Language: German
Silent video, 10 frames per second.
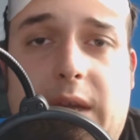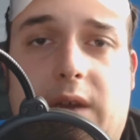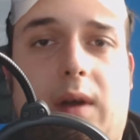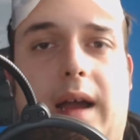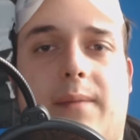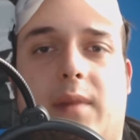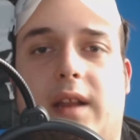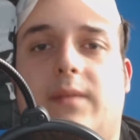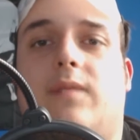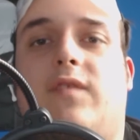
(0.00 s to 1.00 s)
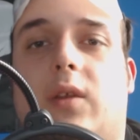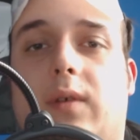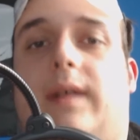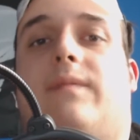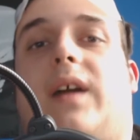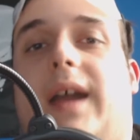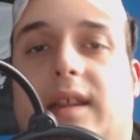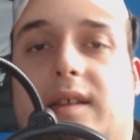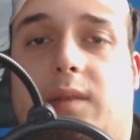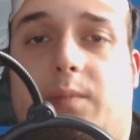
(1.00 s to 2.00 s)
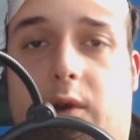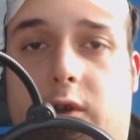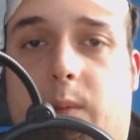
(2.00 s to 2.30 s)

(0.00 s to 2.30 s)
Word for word: Ich wollte mich auch einmal in dem Video einfach herzlich